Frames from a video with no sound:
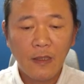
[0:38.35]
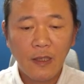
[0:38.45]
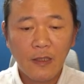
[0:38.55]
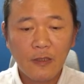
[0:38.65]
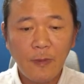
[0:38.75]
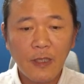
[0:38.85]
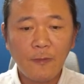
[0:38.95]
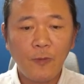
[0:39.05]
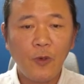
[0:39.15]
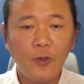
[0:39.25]
내
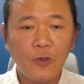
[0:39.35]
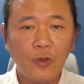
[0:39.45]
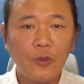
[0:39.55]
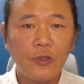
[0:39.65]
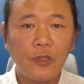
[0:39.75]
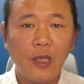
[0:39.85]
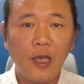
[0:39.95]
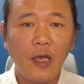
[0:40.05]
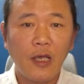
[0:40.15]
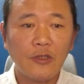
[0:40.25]
스마트폰 또는
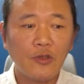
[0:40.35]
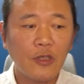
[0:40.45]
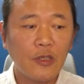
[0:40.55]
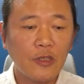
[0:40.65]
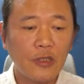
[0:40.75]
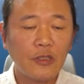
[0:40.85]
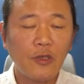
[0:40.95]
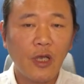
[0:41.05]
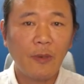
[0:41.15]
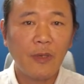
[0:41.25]
내가 가지고 있는
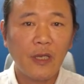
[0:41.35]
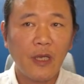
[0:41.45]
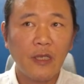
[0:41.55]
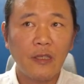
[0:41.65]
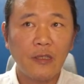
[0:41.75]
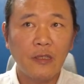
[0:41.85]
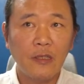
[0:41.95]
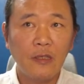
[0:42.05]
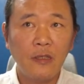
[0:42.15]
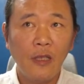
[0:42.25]
디지털 카메라에
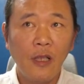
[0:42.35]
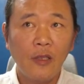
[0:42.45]
있는